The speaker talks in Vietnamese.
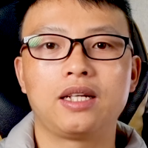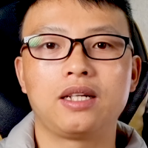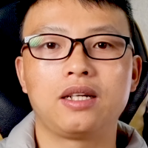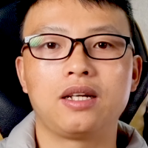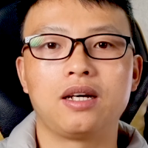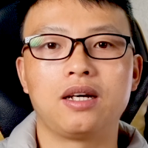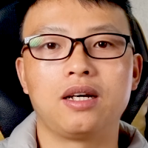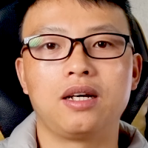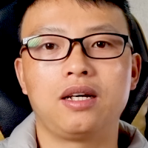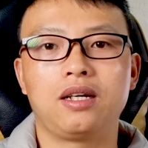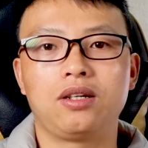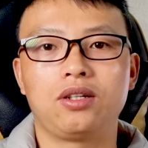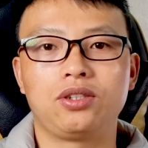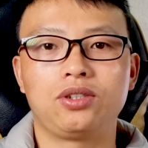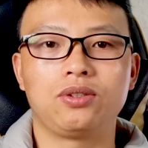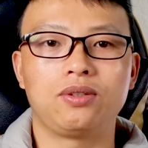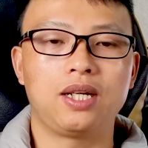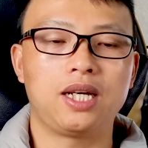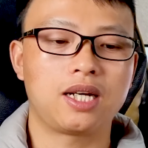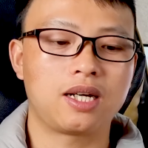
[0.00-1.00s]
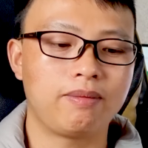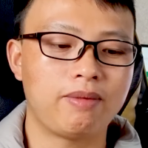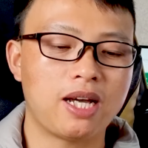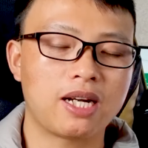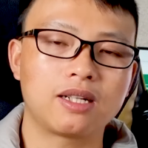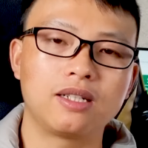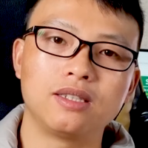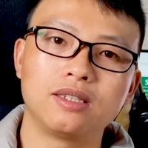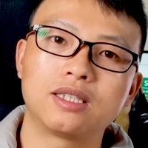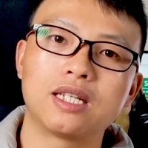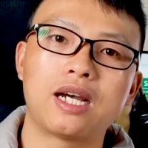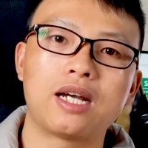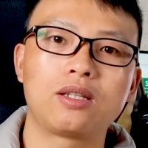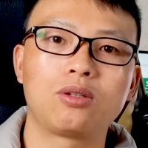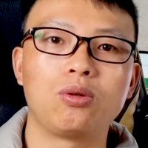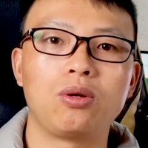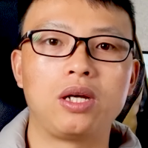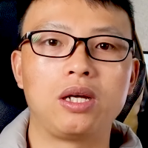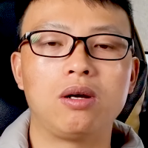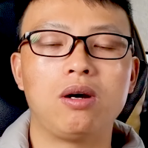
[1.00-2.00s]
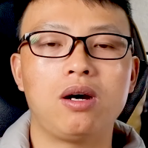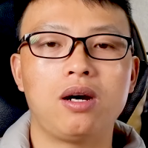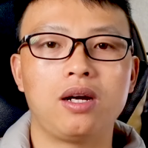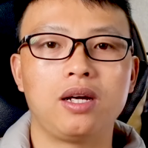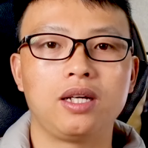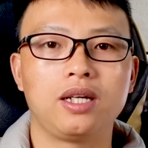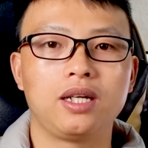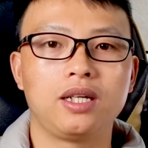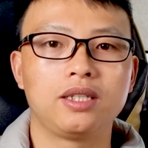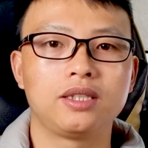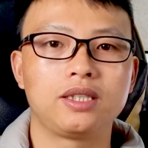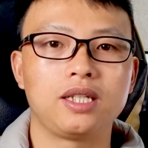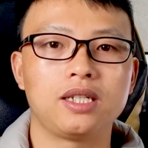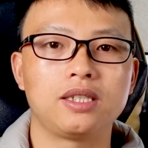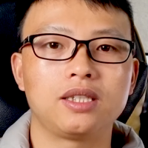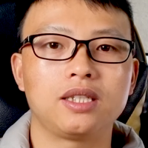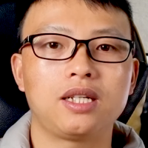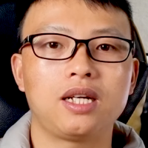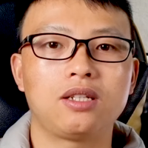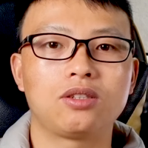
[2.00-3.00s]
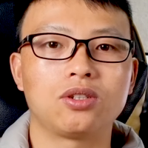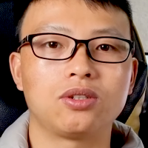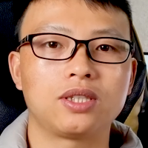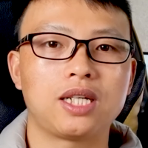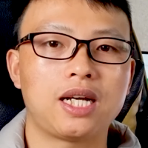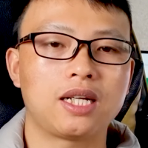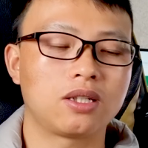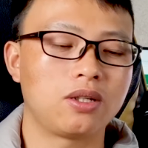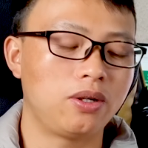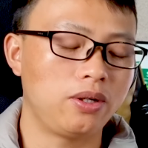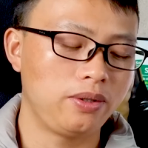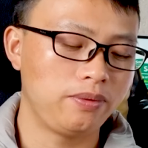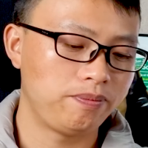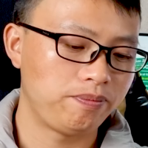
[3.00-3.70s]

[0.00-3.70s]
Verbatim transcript: Đó, nói chung là các bạn cứ ra thuế hỏi sẽ rất là rõ ràng thôi.